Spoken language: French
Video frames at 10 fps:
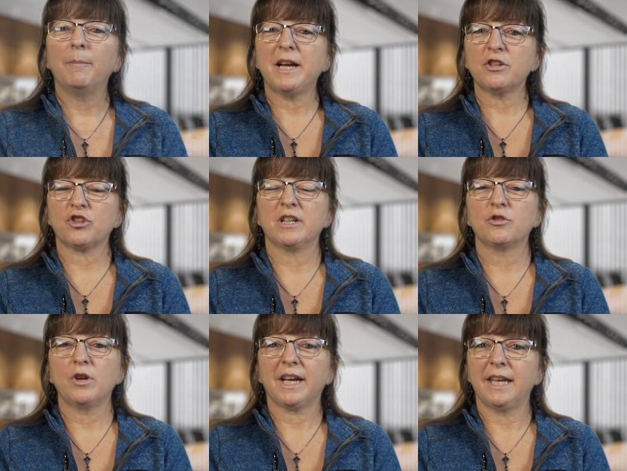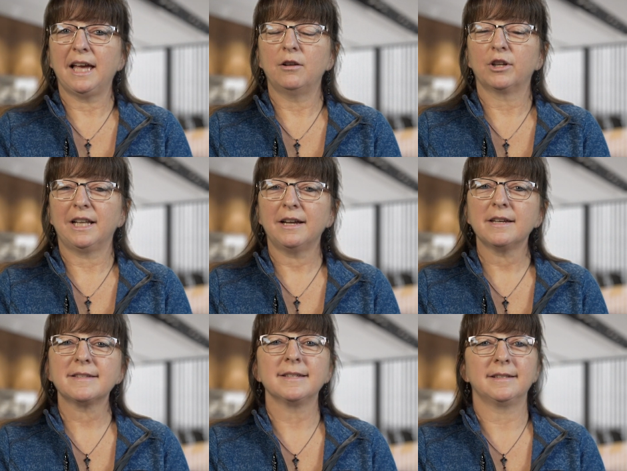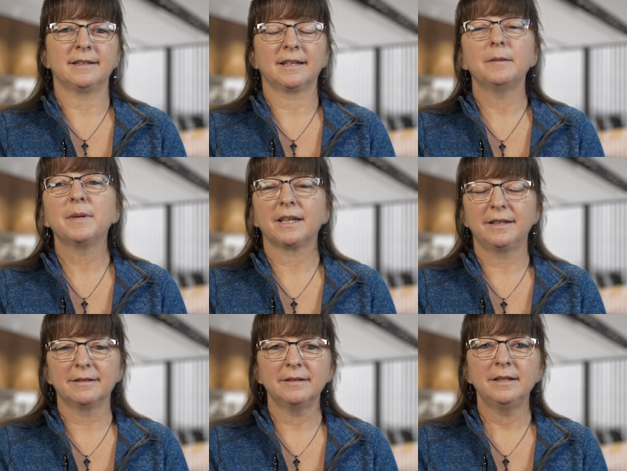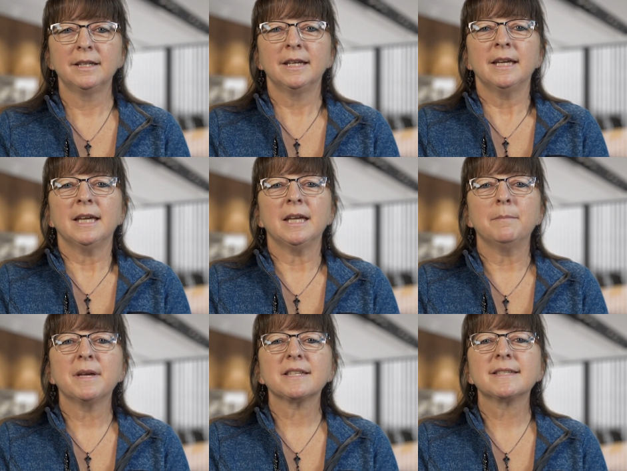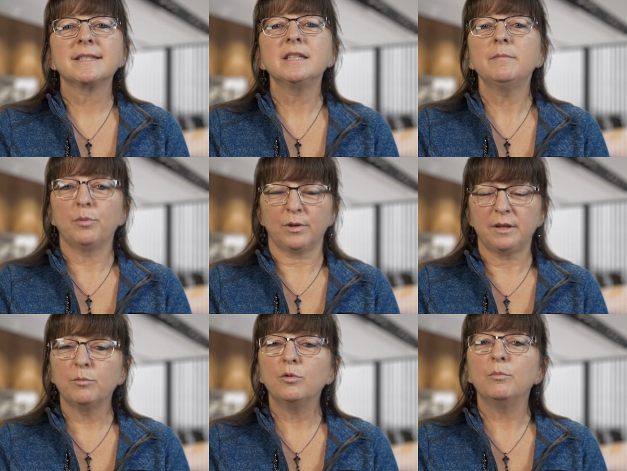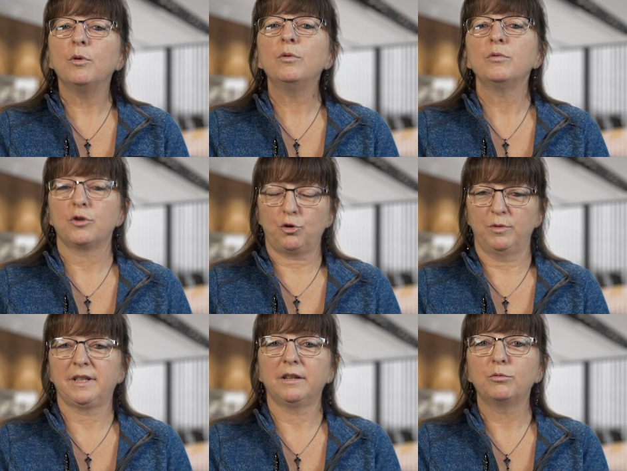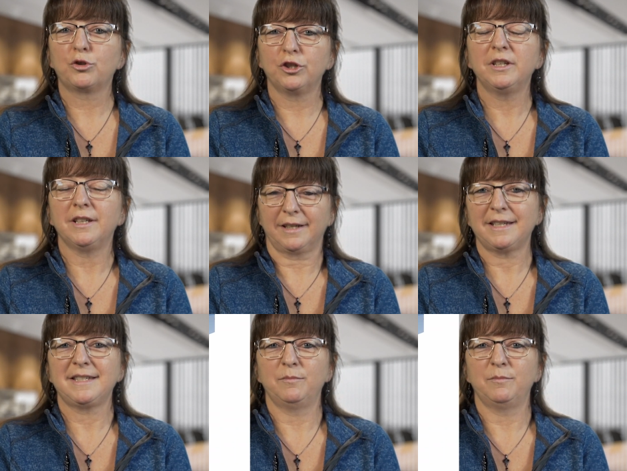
hommage rendu à Réal Leclerc, c'était très mérité et merci pour les beaux mots. Je suis très touchée et très